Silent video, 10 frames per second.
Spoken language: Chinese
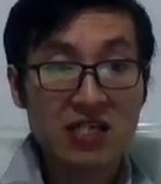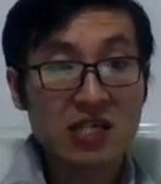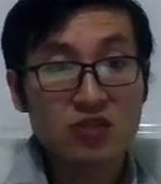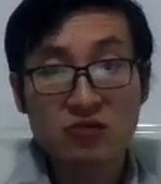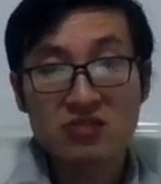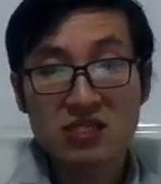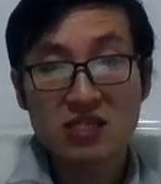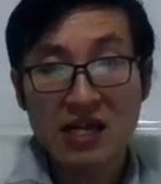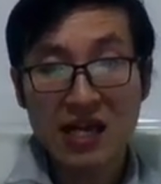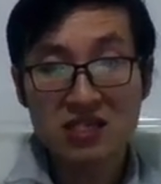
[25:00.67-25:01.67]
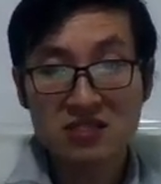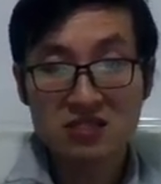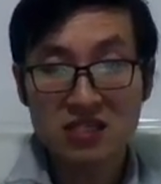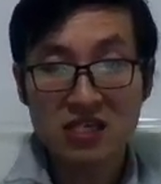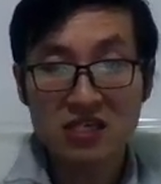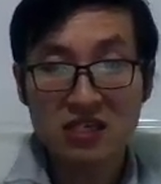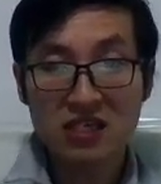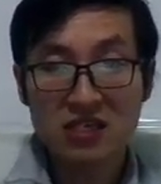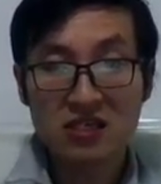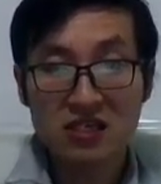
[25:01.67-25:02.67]
他重新开始定义了
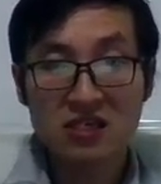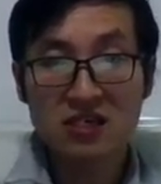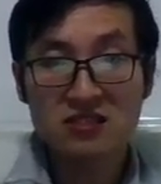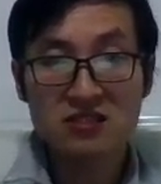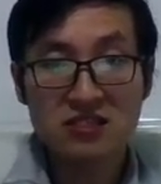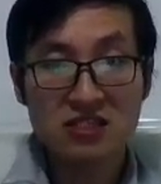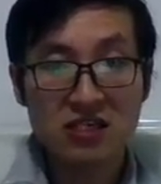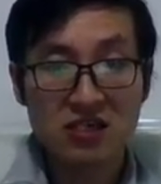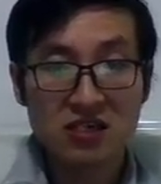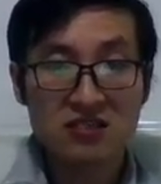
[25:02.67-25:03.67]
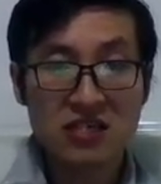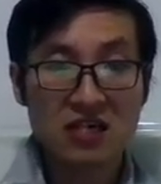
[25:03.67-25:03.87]
一个自己的善恶